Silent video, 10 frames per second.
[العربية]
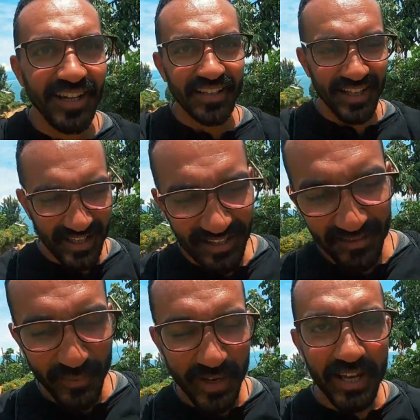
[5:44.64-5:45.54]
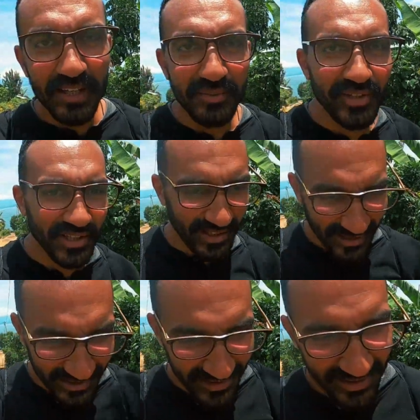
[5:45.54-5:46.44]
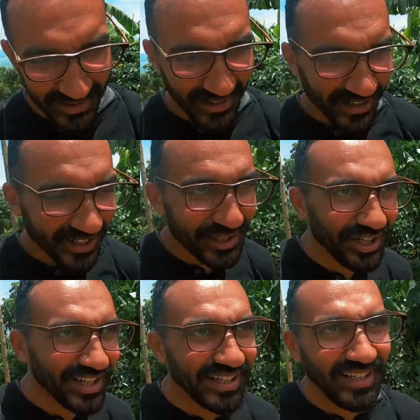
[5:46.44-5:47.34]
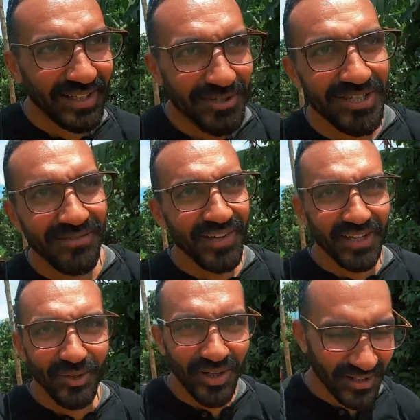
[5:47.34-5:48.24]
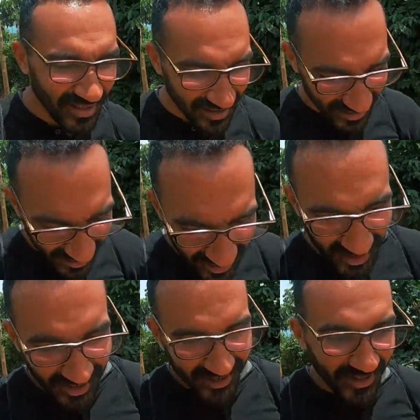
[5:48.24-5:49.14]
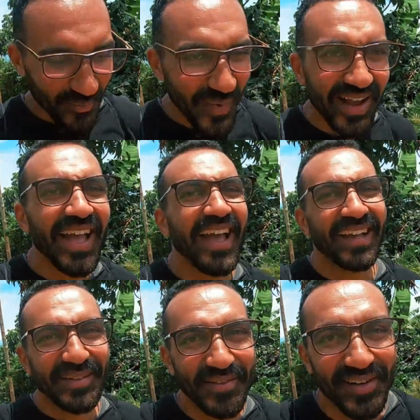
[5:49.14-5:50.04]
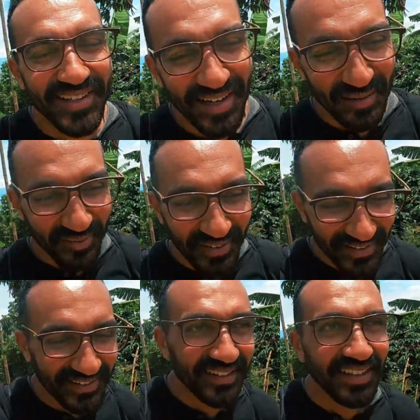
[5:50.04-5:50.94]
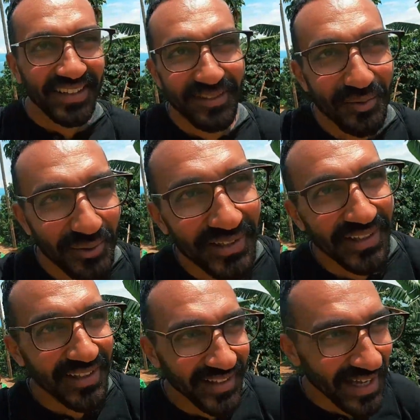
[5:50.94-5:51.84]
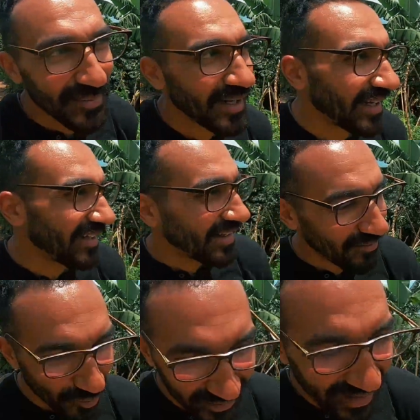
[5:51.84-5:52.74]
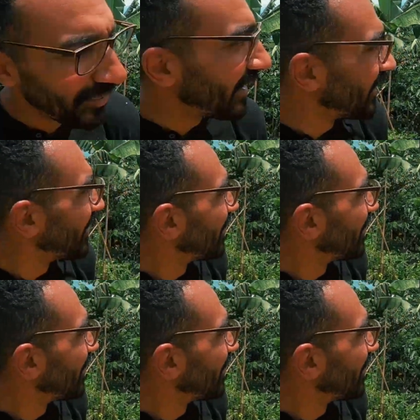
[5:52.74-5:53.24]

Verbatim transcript: حتة كده في مجاهل افريقيا القرية اللي احنا ماشيين فيها دلوقتي مجاهل افريقيا حرفيا طلعنا فوق الغابة كده فوق الجبل